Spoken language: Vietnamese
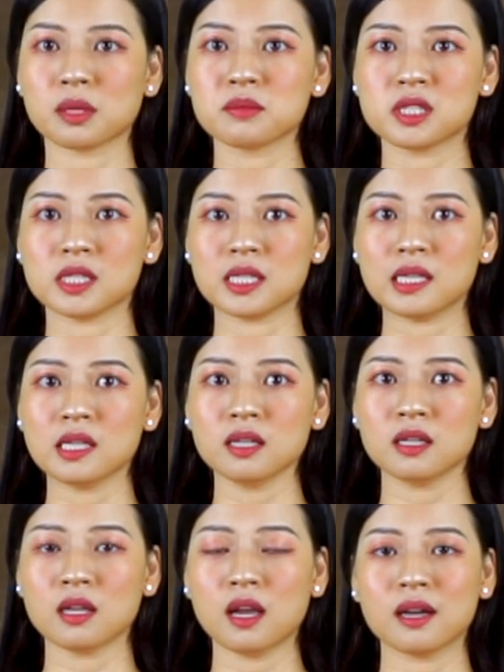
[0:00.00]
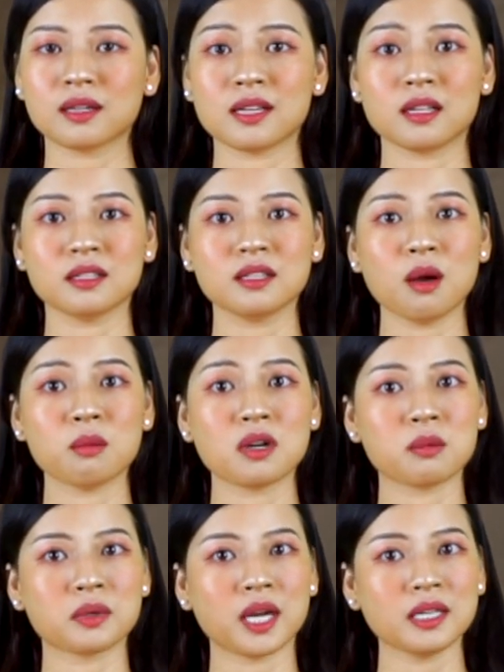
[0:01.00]
tâm trí khiến ông
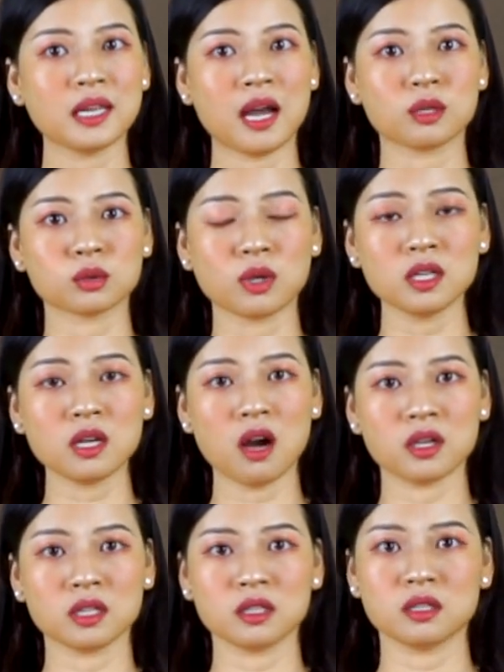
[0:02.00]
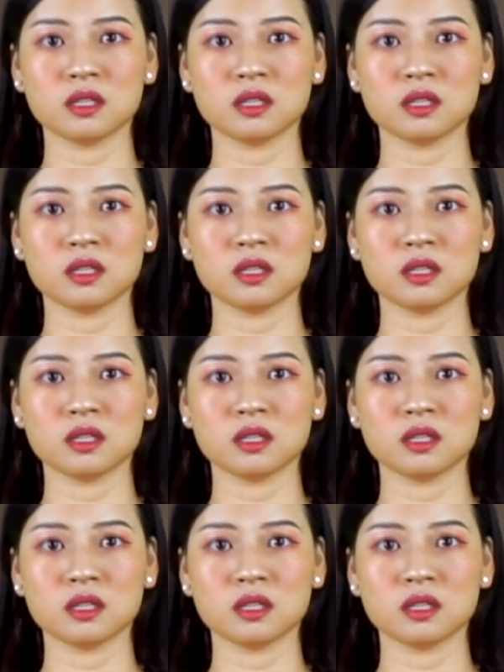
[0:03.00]
không cách nào thoát khỏi.